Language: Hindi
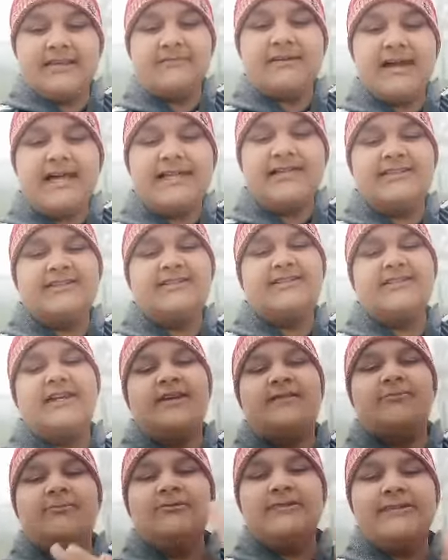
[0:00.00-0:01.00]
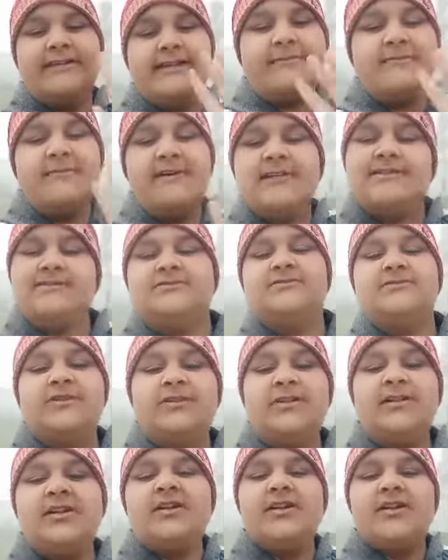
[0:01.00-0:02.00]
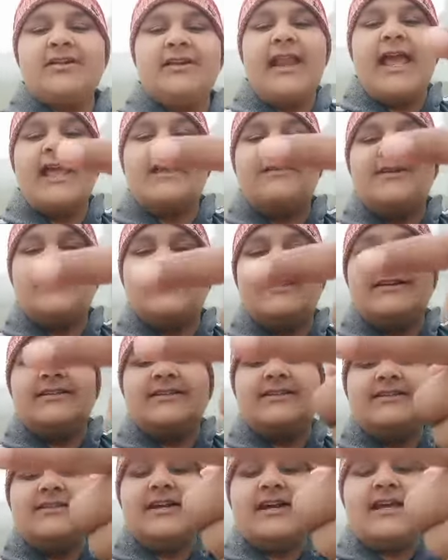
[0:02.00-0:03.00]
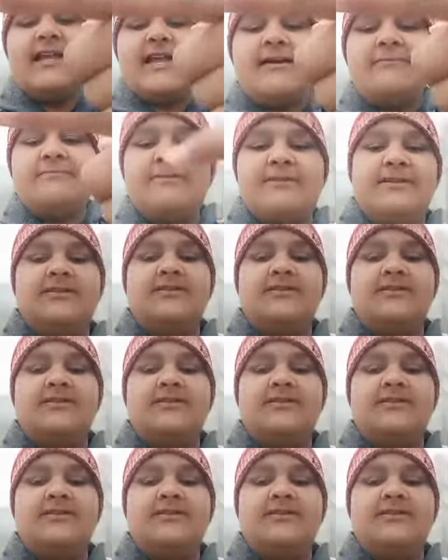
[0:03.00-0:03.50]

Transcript: दबा दीजिए भूलने मत लाइक भी कर दीजिएगा यहाँ पे